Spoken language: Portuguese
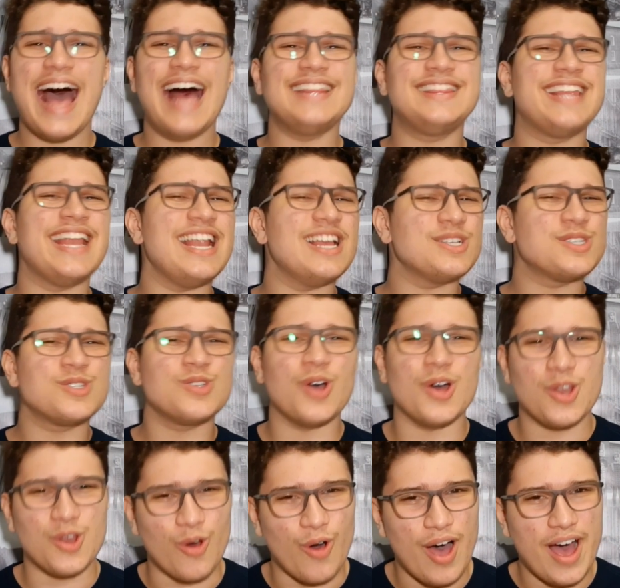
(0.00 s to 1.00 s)
A trilha
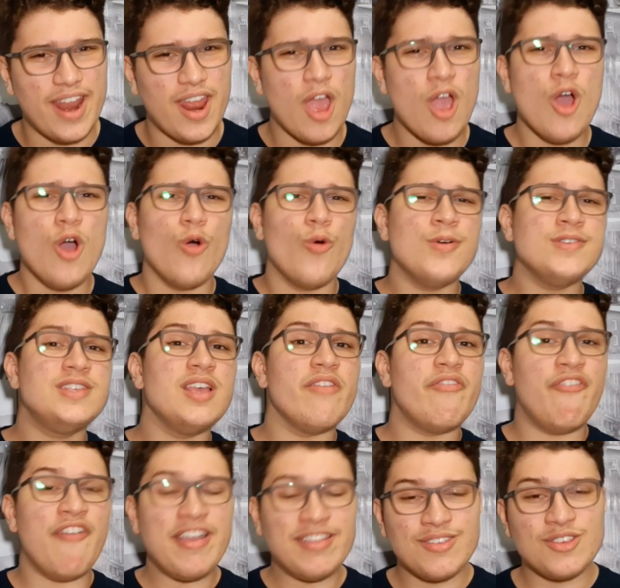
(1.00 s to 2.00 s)
sonora, os
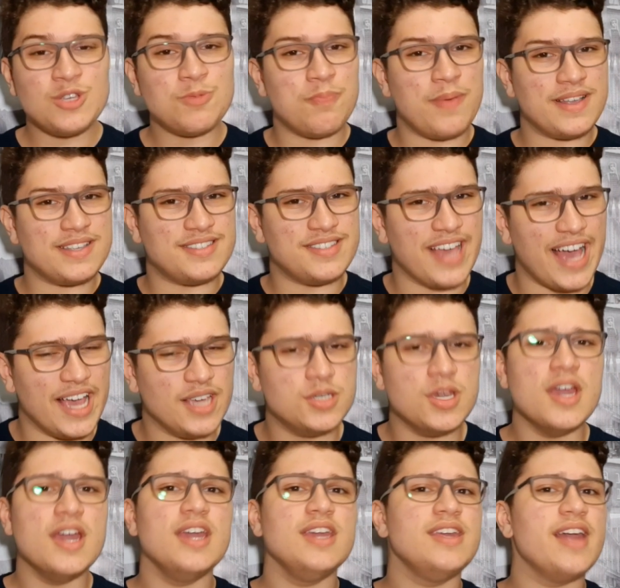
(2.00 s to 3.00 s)
efeitos especiais
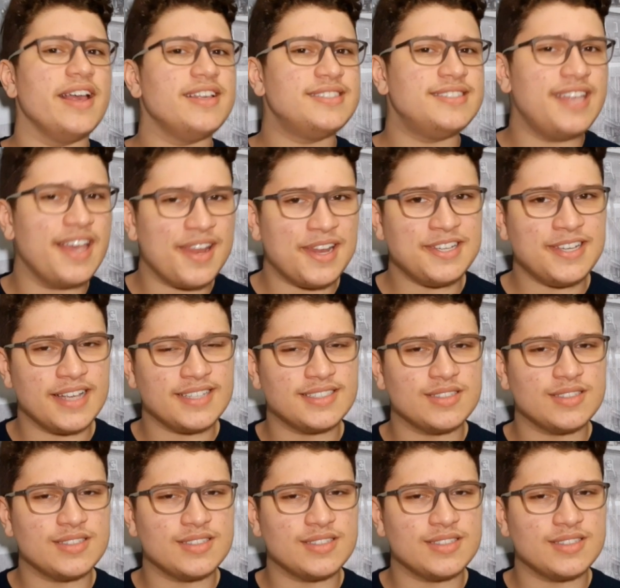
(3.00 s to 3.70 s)
e as cenas já